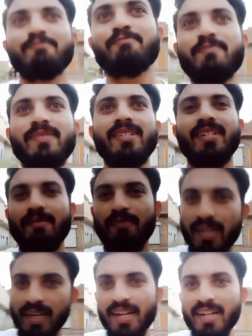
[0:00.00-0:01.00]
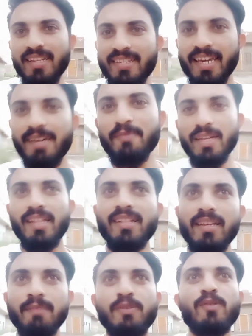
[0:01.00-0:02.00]
बहरहाल ये मेरी
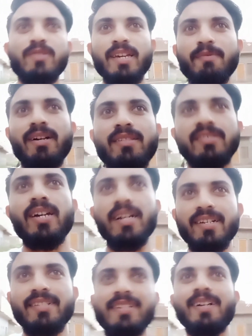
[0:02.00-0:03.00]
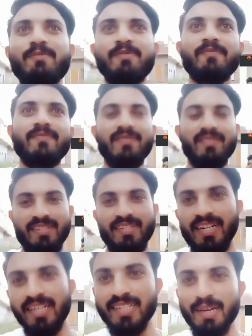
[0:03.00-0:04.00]
थी फिर उसके बाद शाकर साहब
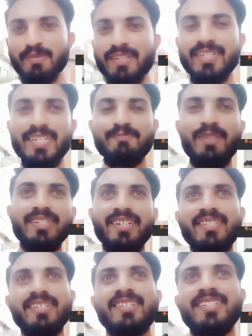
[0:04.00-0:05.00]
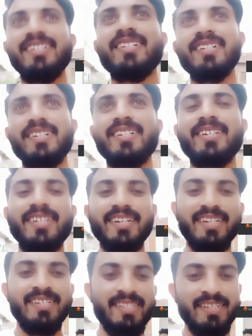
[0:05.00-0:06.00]
राणा साहब के साथ बैठे थे ठीक
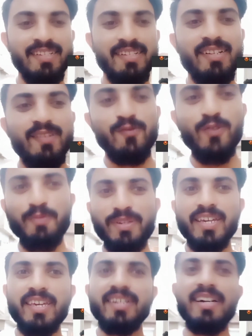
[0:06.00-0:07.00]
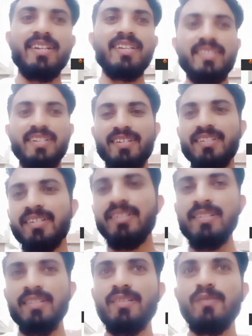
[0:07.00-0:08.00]
है वो भी यही कर रहे थे
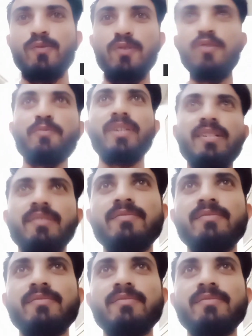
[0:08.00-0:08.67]
उन्होंने भी एक